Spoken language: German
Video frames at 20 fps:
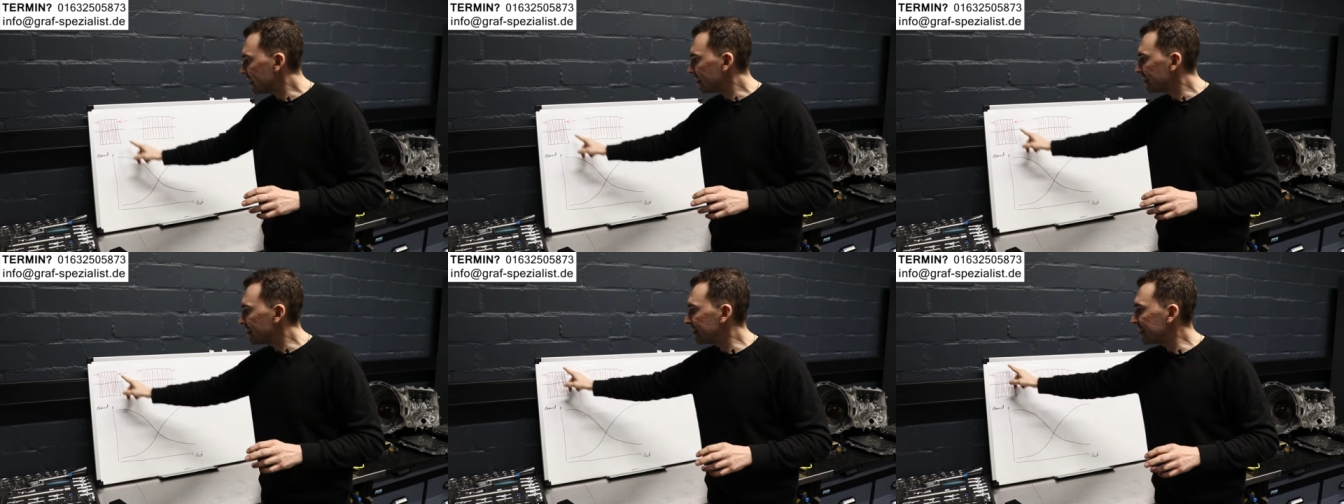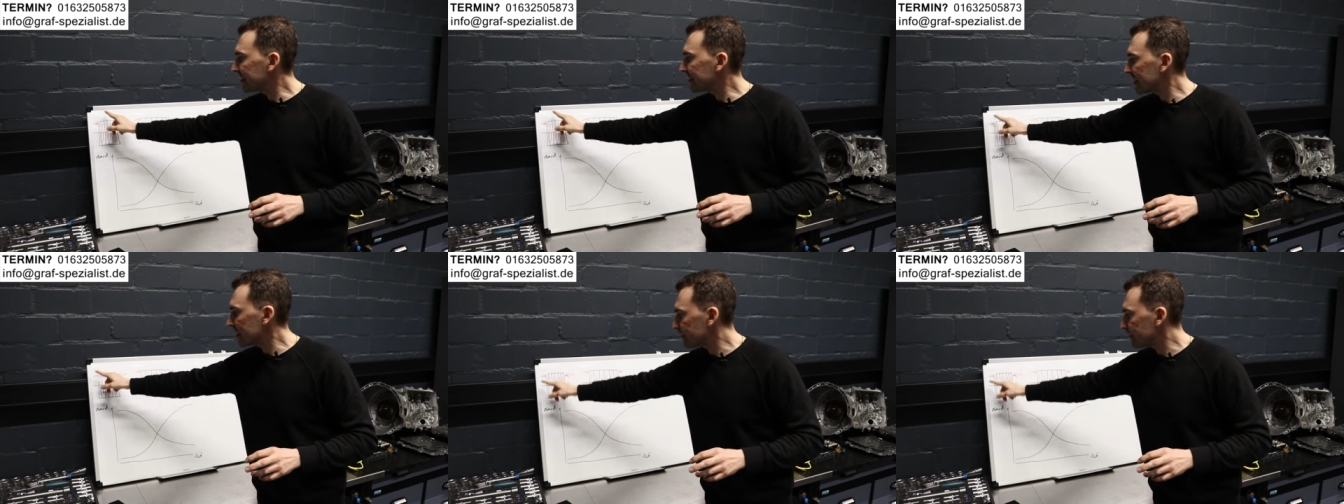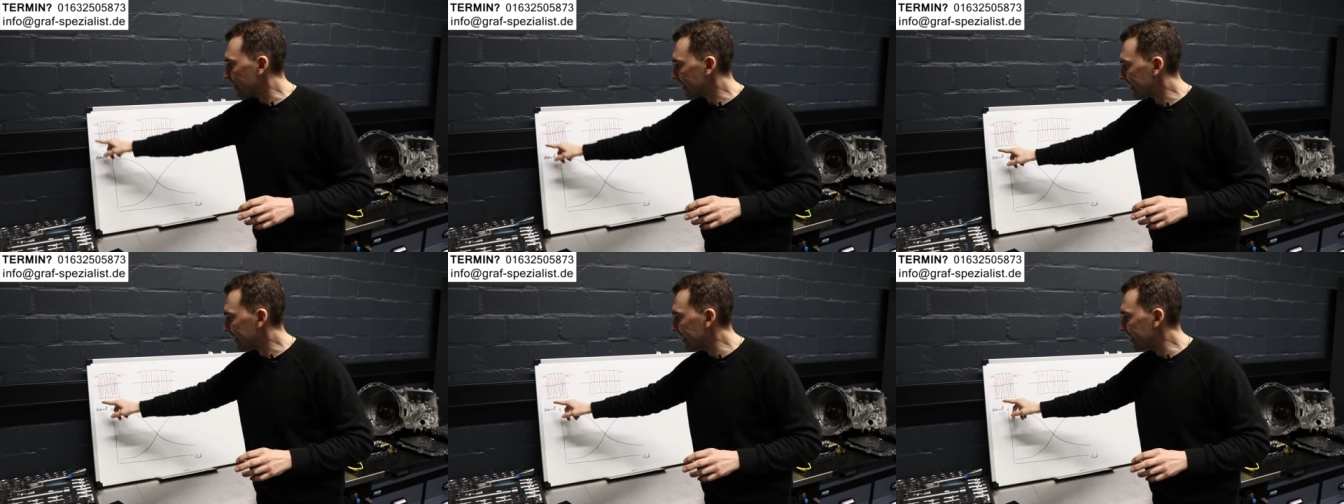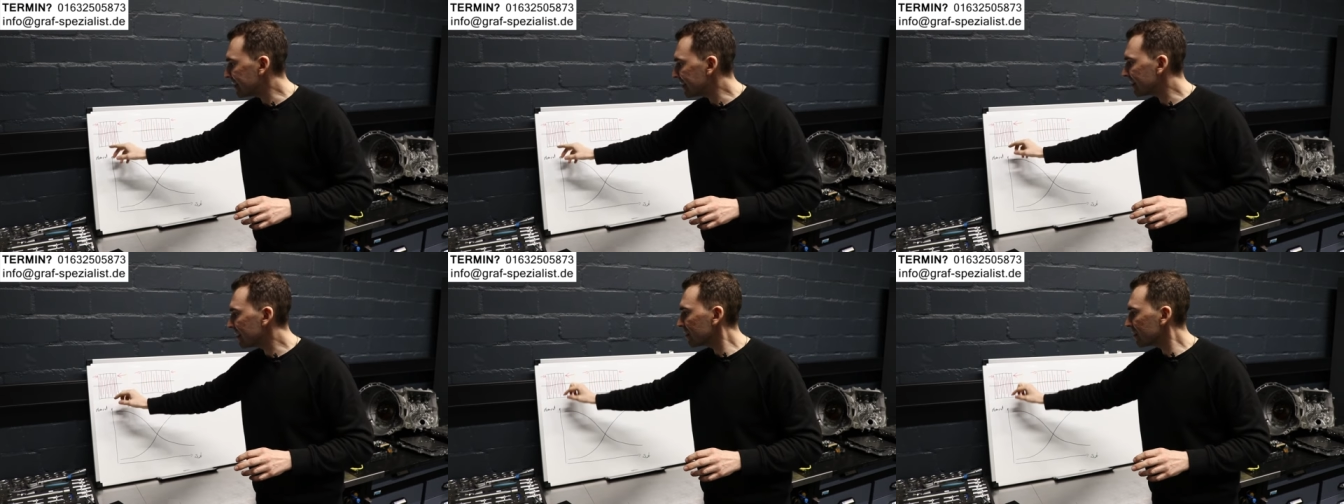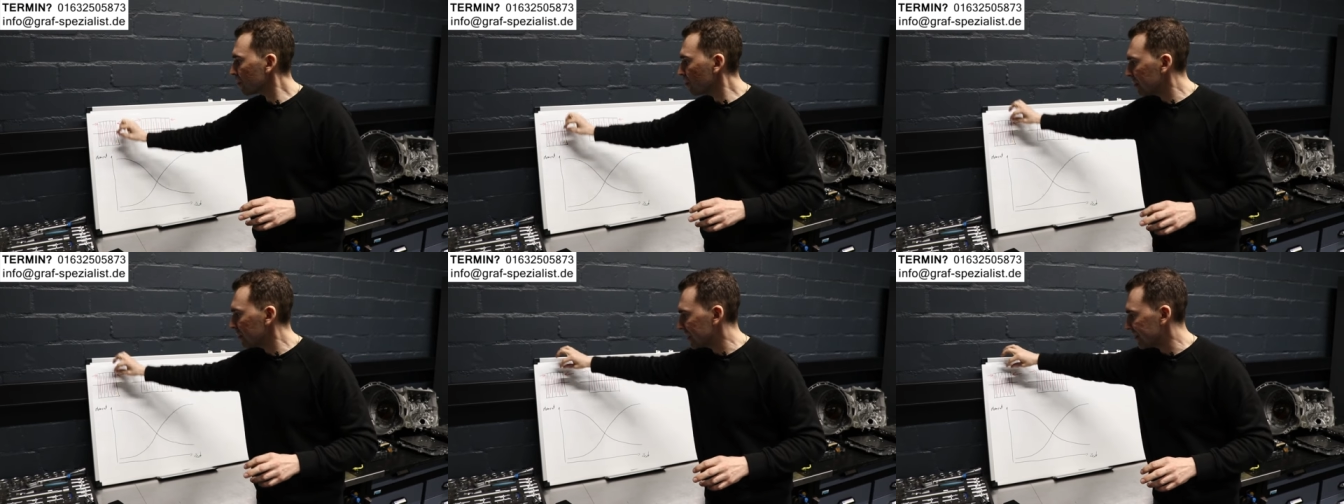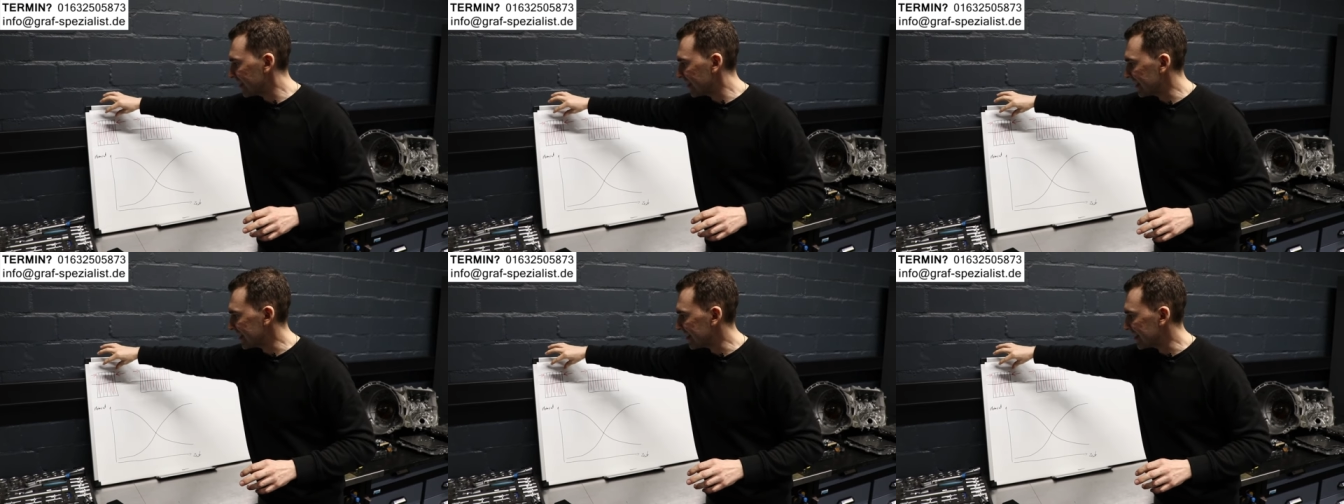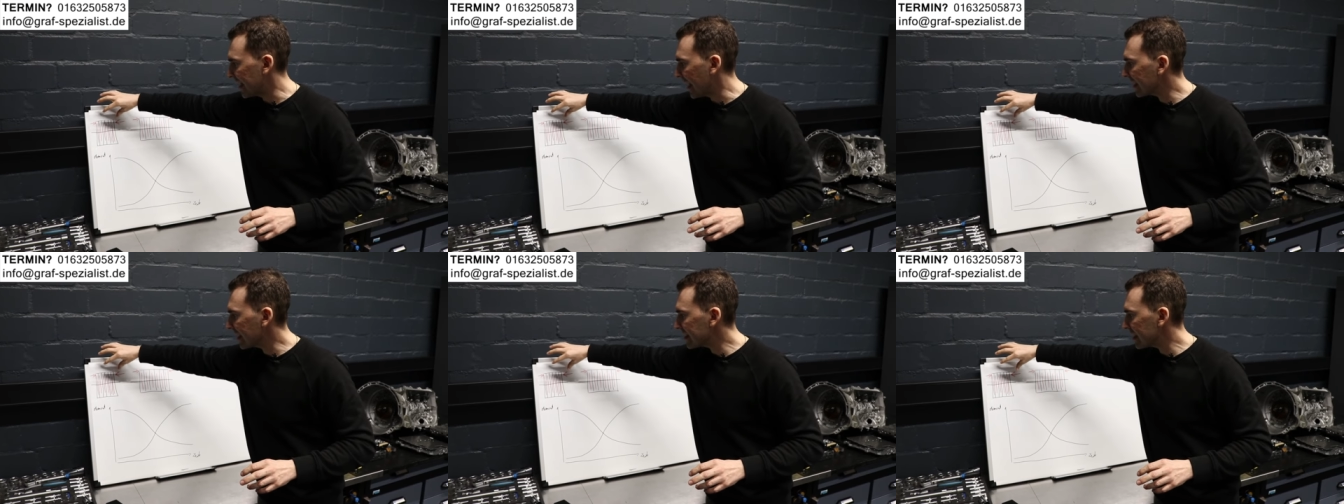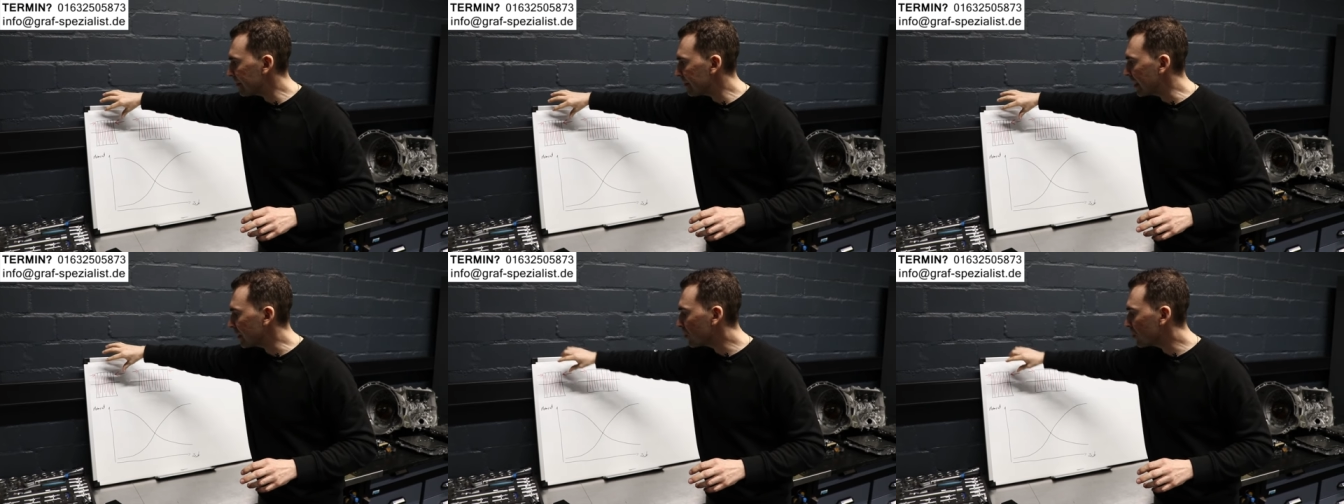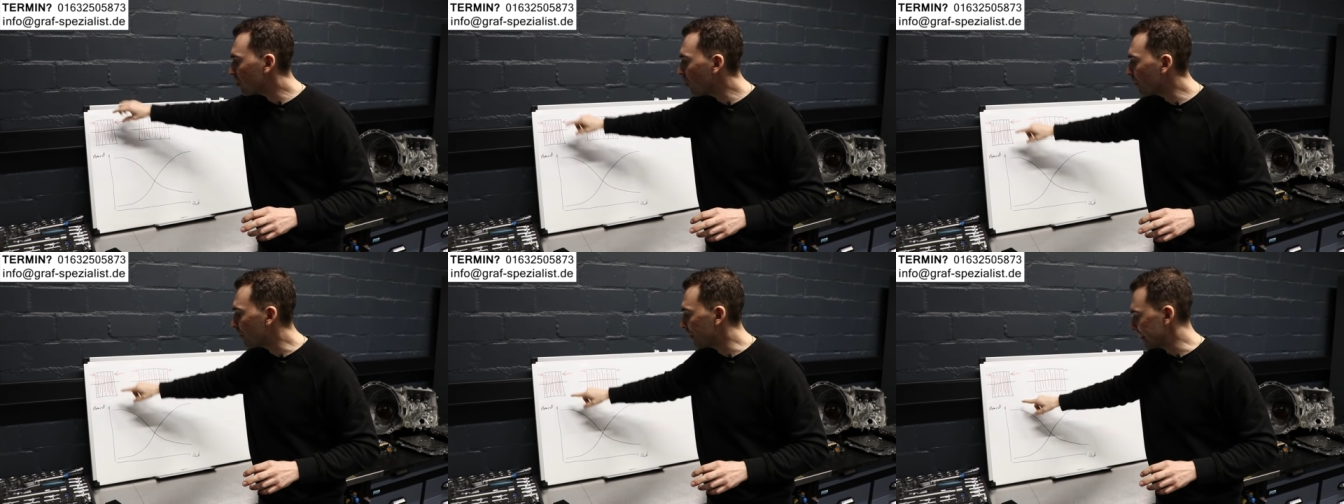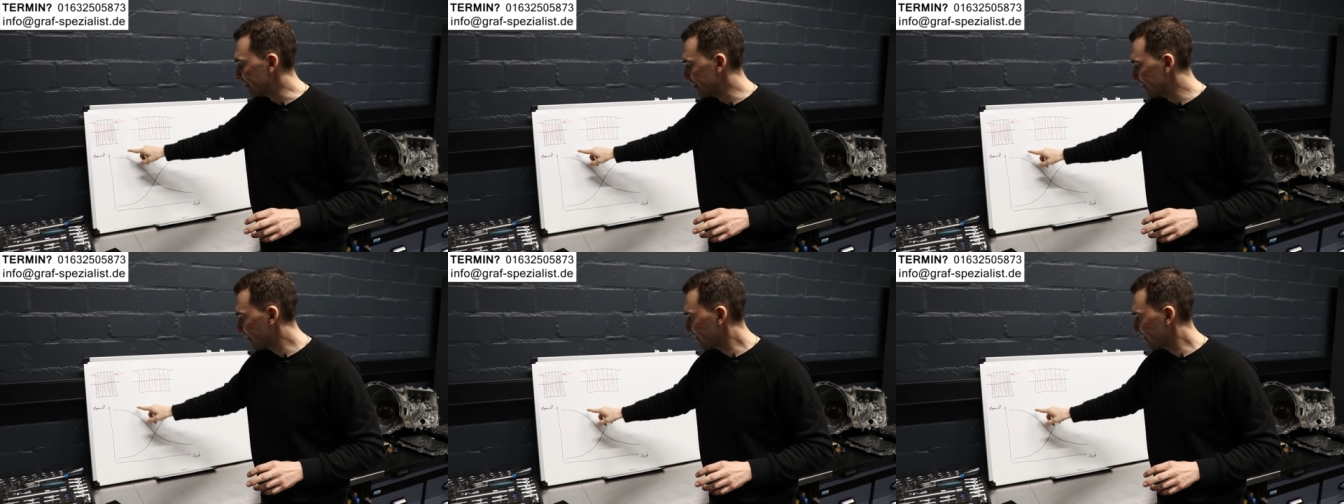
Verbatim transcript: dieses Paket geht runter, es wird erst langsam entkuppelt.